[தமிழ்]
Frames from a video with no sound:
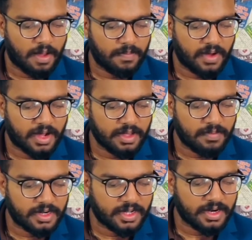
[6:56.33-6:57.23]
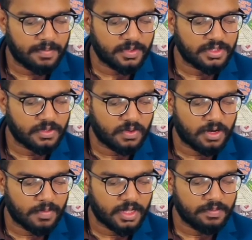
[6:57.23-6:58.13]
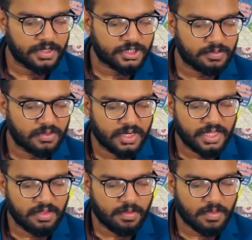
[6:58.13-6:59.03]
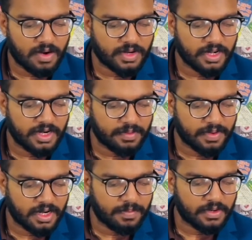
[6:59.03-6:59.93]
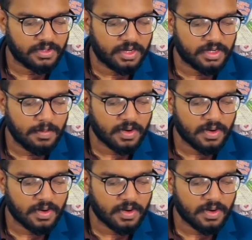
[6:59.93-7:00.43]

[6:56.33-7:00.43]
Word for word: அம்பாறை மட்டக்களப்பு திருகோணமலை மற்றும் முல்லைத்தீவு மாவட்டங்களின் பல பகுதிகளுக்கும்